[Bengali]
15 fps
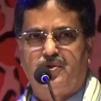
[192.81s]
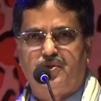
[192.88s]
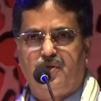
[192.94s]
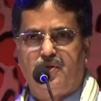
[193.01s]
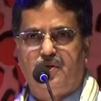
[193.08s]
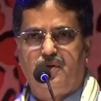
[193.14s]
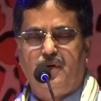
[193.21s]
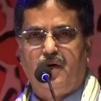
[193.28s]

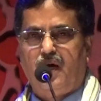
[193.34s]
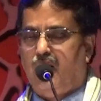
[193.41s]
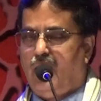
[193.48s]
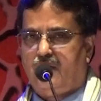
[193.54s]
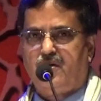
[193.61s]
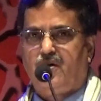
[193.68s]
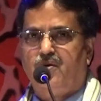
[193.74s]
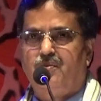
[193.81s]
বছর
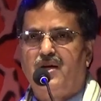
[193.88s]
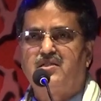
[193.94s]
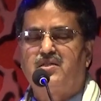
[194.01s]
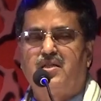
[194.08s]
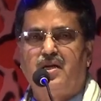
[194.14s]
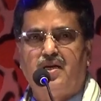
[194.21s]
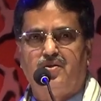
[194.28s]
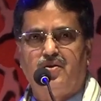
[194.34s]
আঠারো মাস
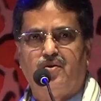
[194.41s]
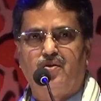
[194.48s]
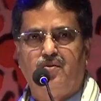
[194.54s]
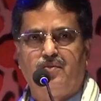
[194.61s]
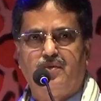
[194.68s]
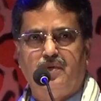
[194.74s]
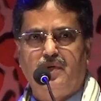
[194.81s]
থেকে যখন